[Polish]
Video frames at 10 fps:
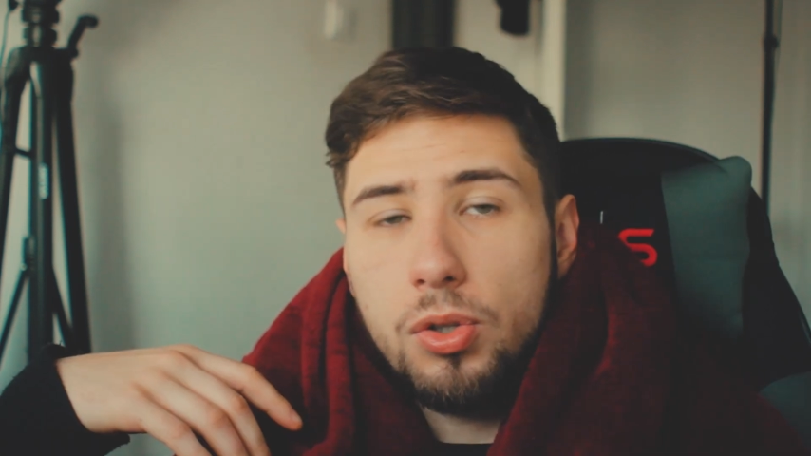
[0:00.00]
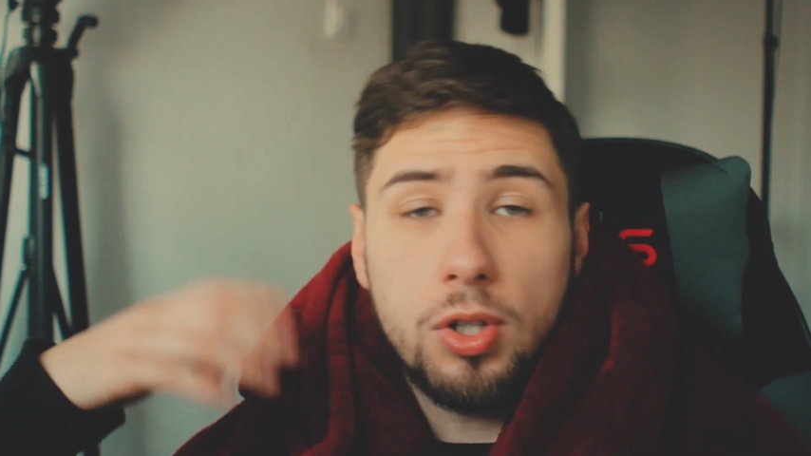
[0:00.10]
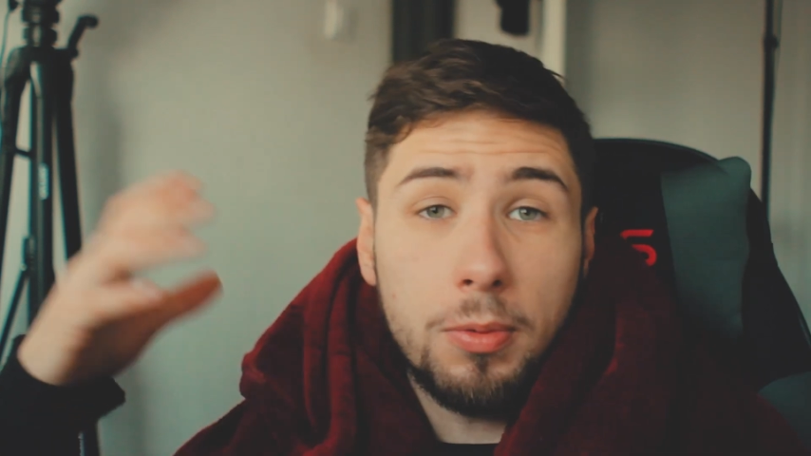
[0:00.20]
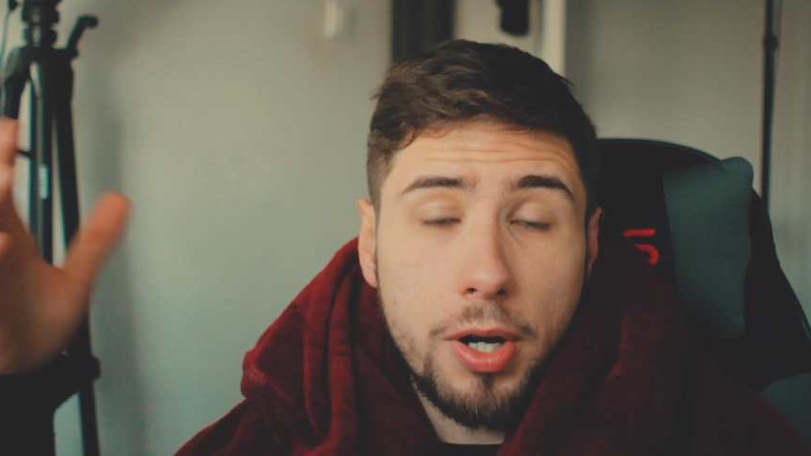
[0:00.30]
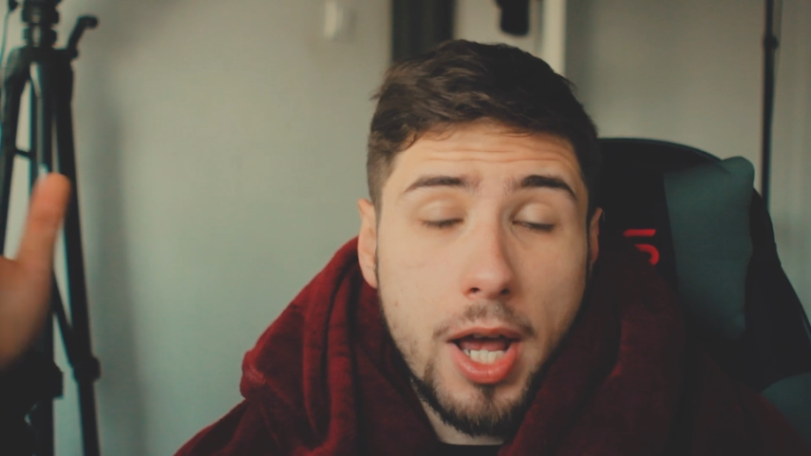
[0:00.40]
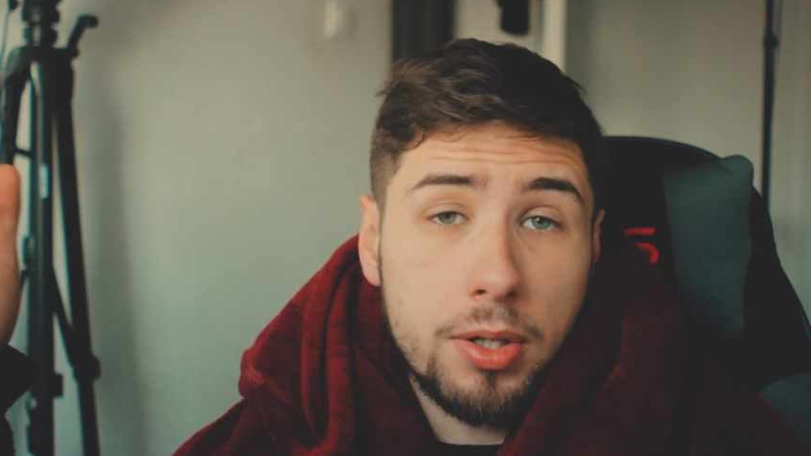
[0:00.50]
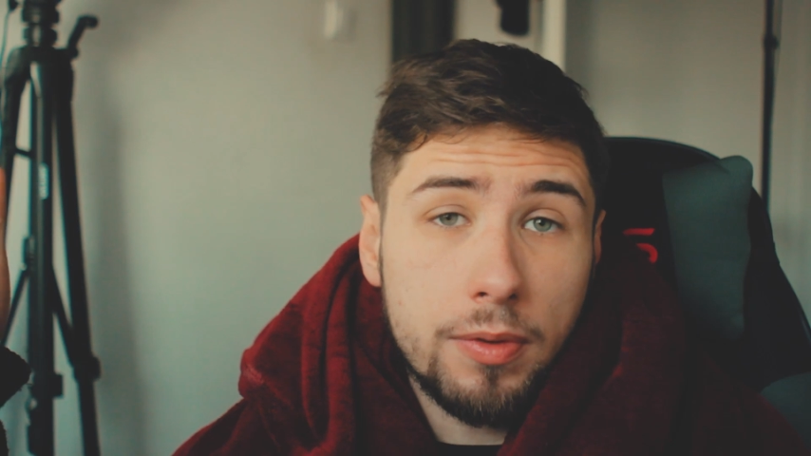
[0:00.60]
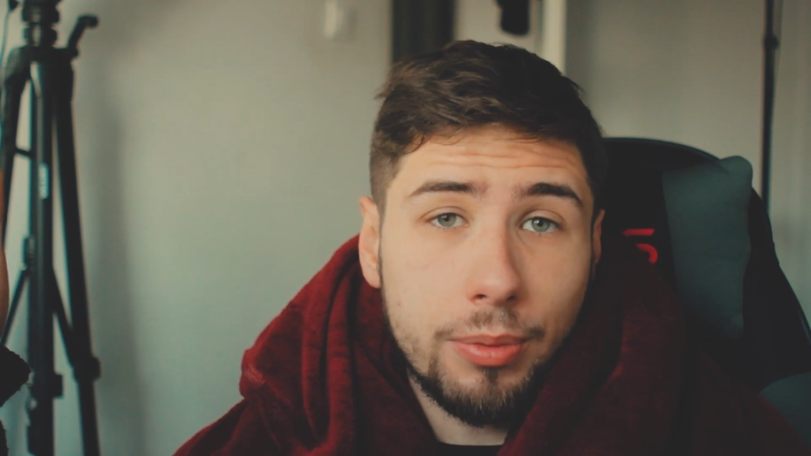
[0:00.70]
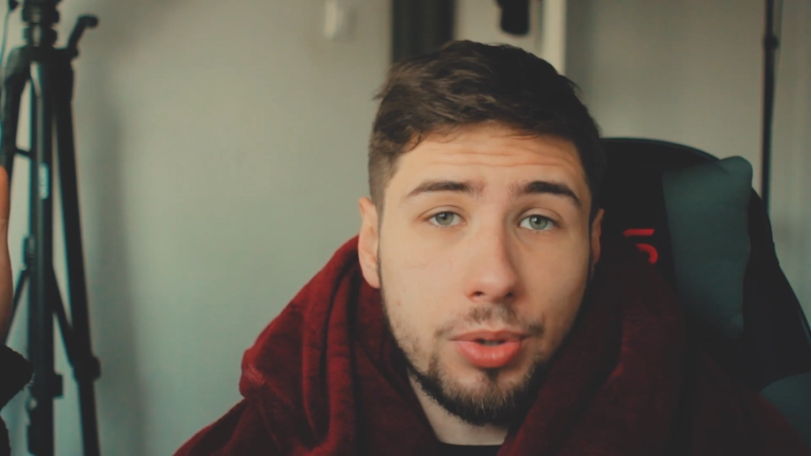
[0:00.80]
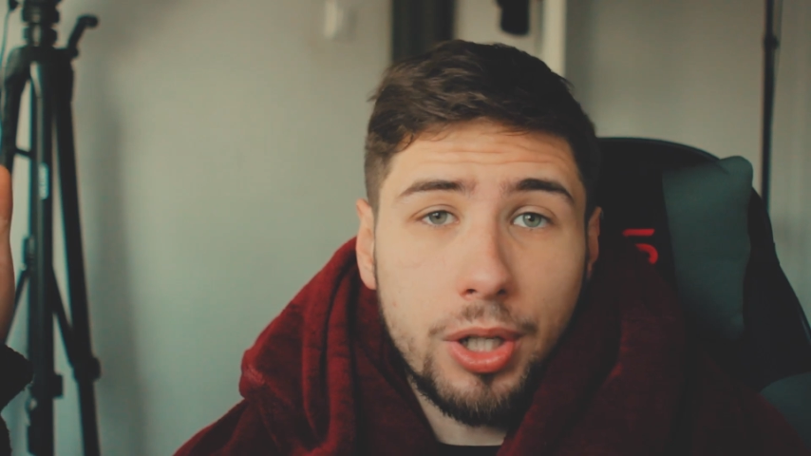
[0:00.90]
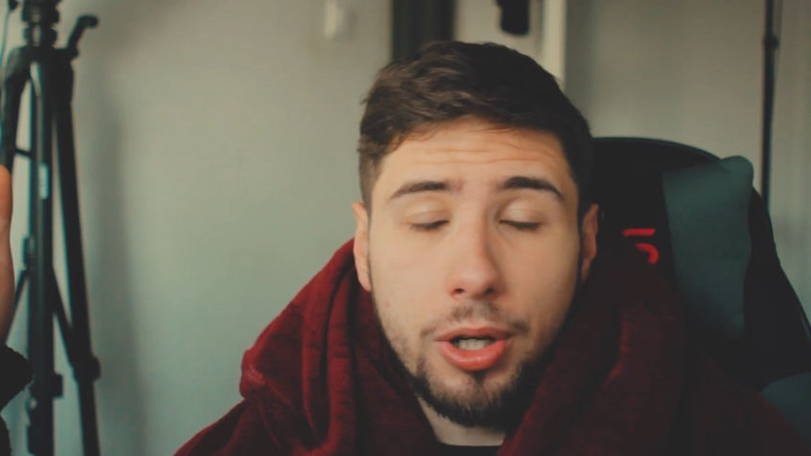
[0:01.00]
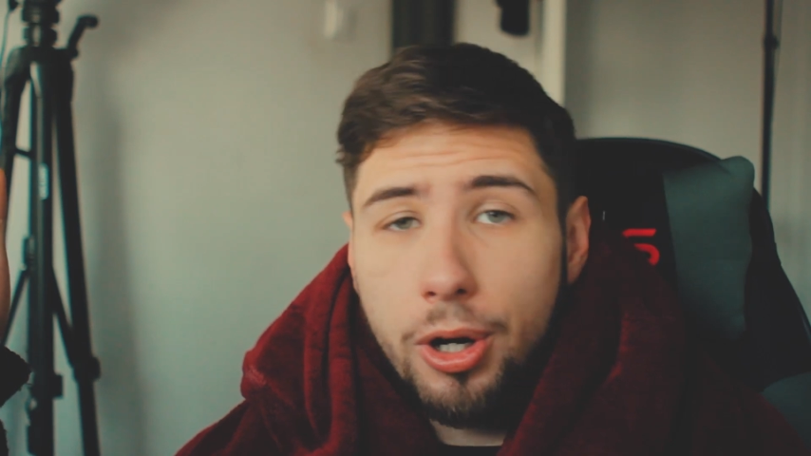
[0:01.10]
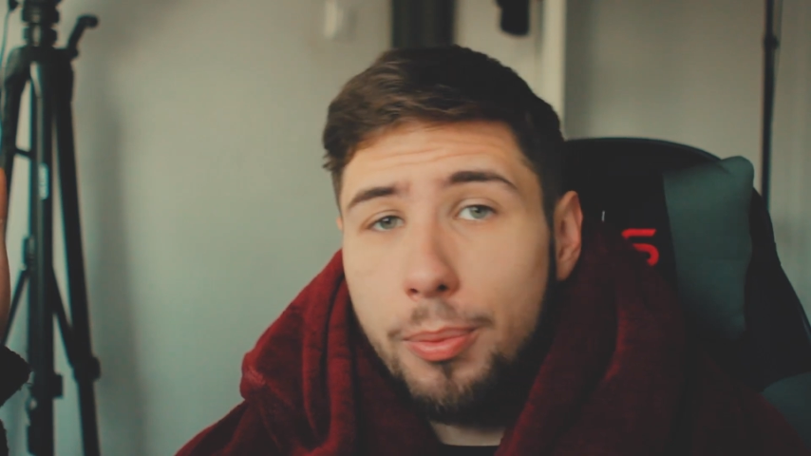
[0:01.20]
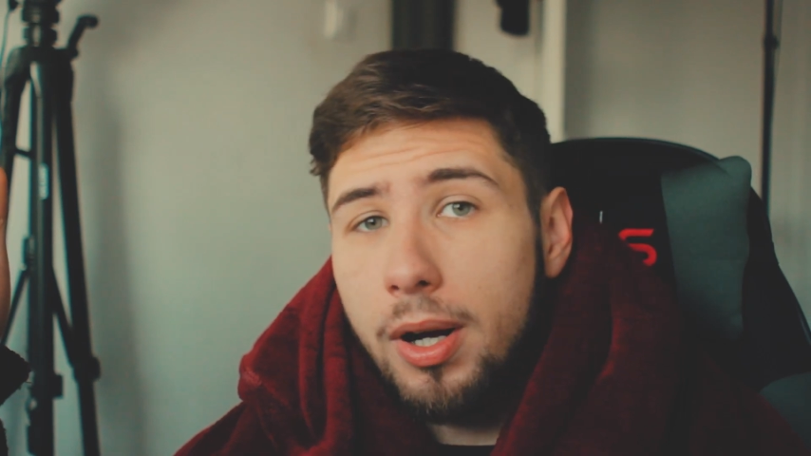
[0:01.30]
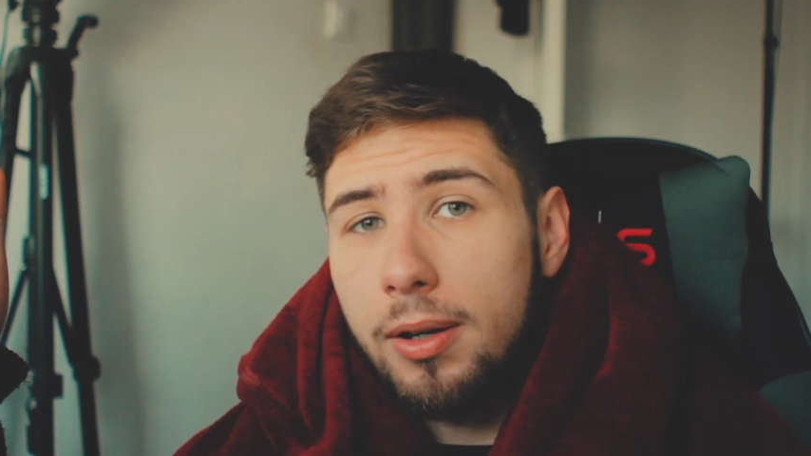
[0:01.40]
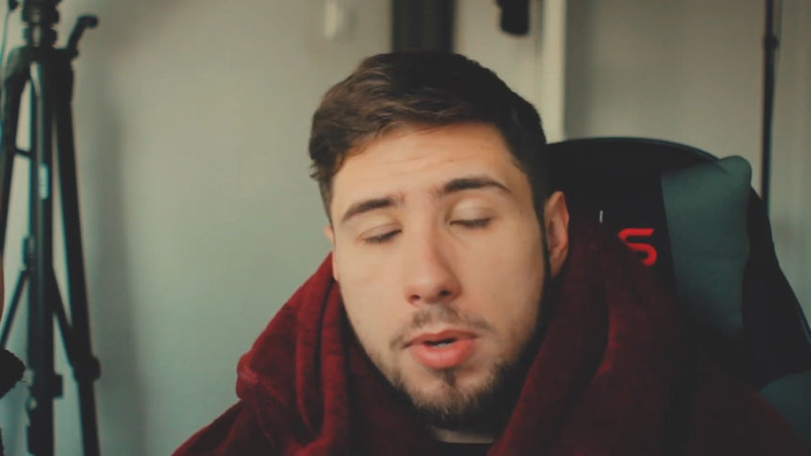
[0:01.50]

Z czym kojarzy wam się choroba?